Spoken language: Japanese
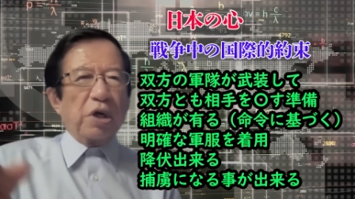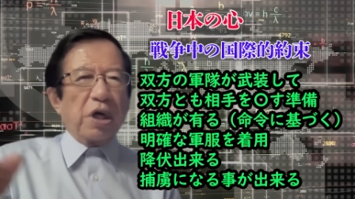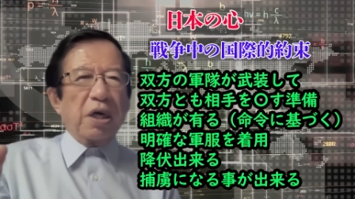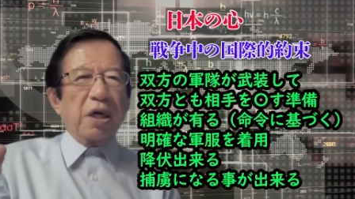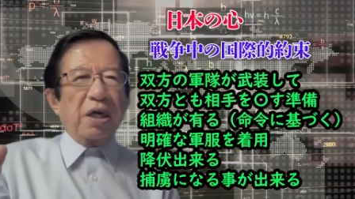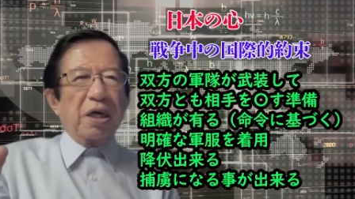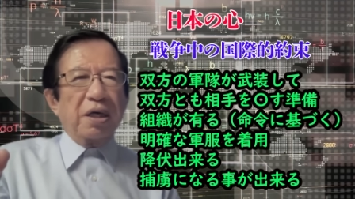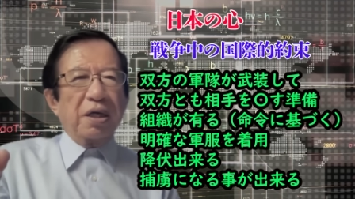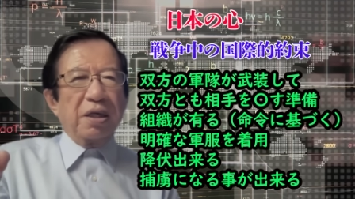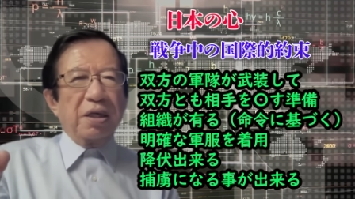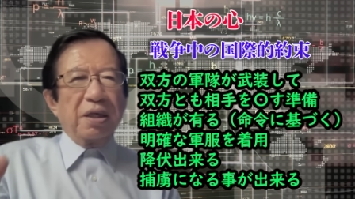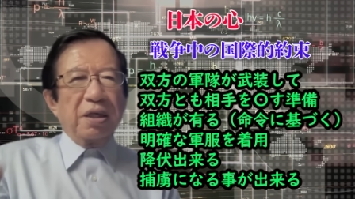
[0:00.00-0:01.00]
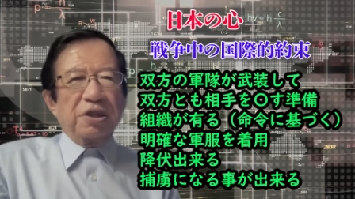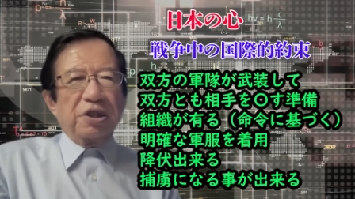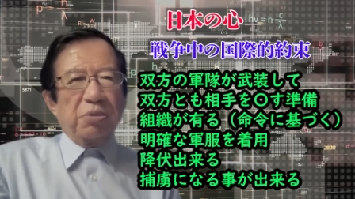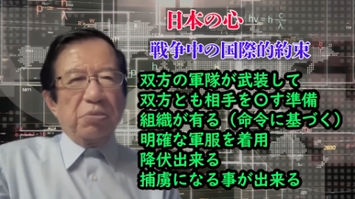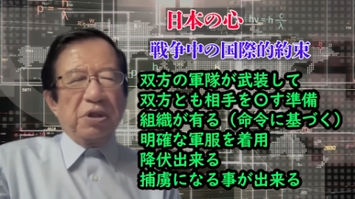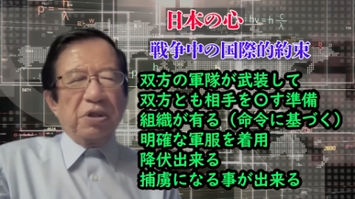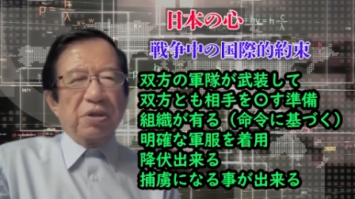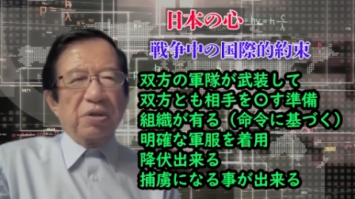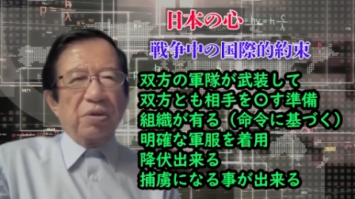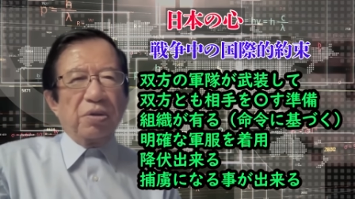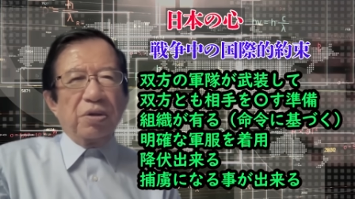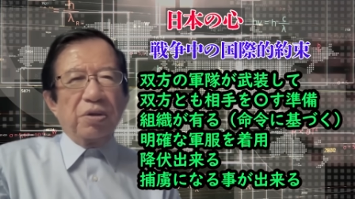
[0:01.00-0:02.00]
官が市民
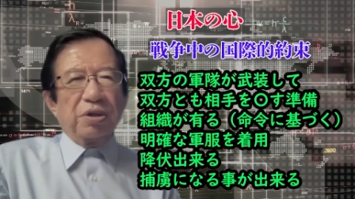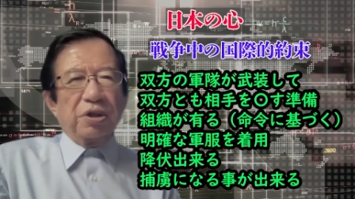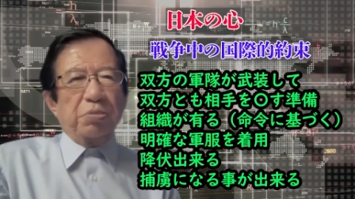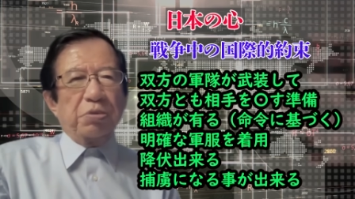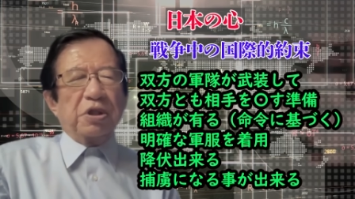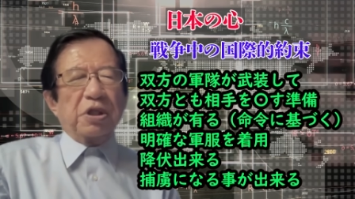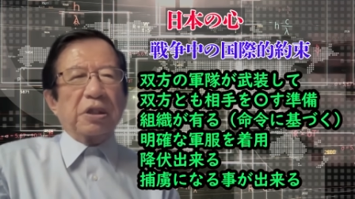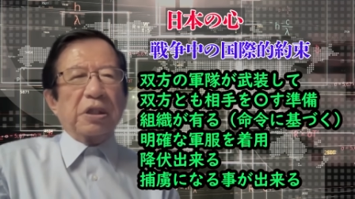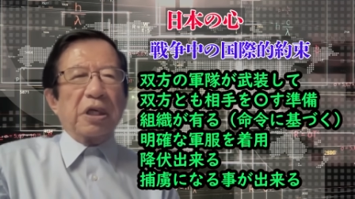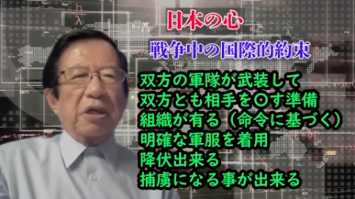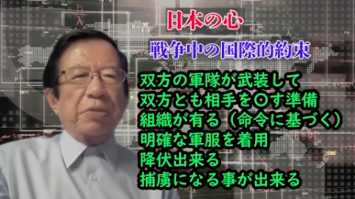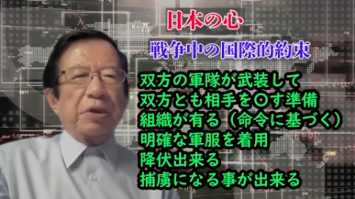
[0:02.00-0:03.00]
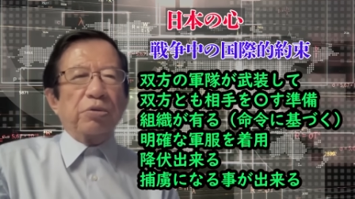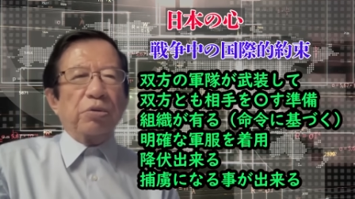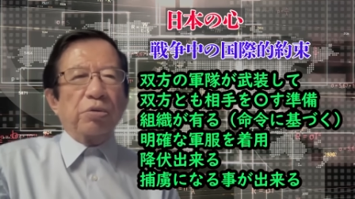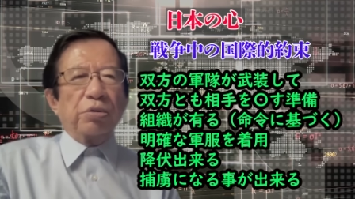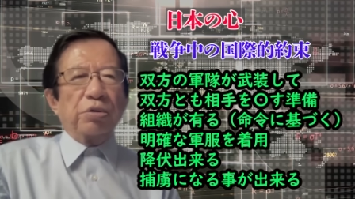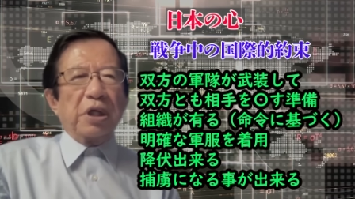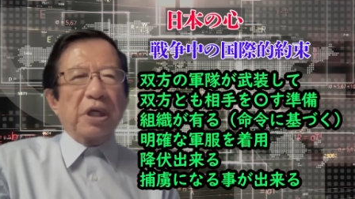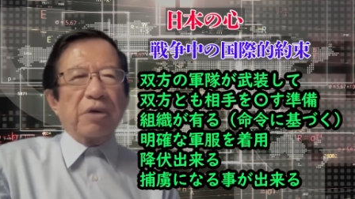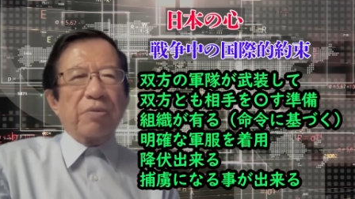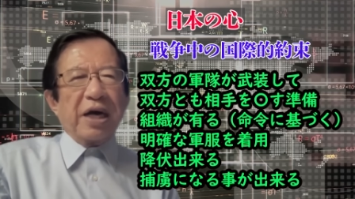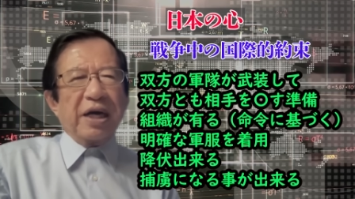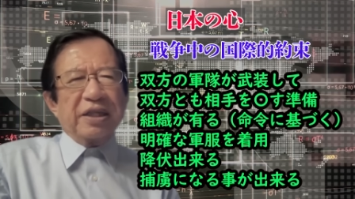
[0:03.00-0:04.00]
を、市民だってあれベトコンだから
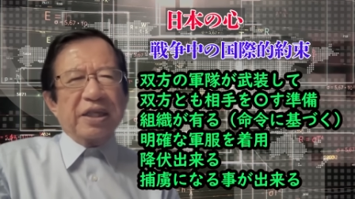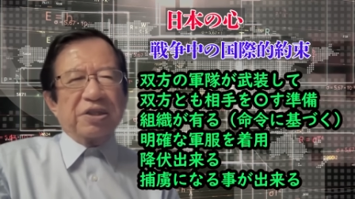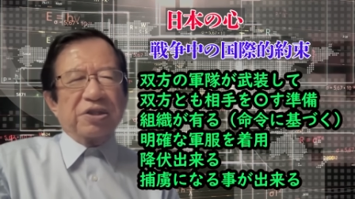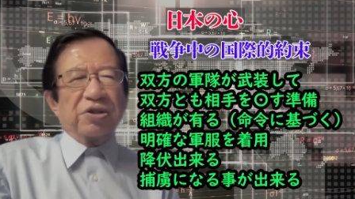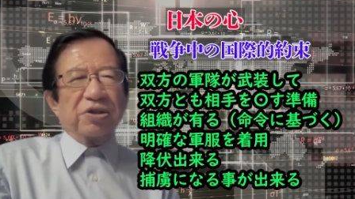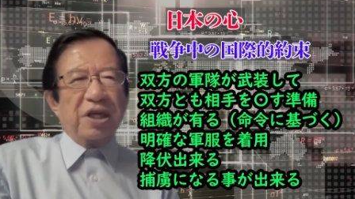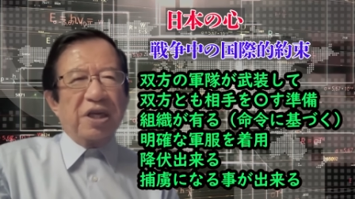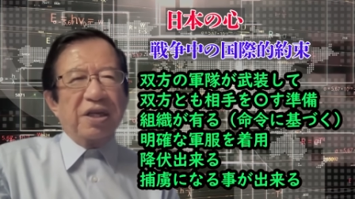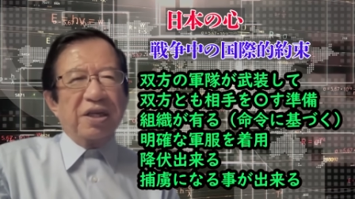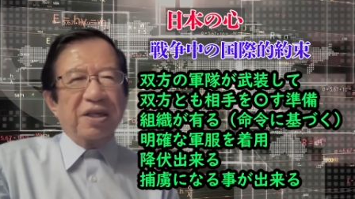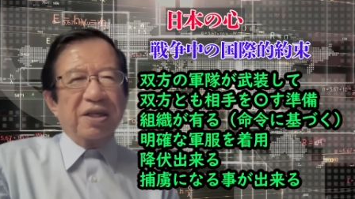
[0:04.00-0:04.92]
分かんないんですよね。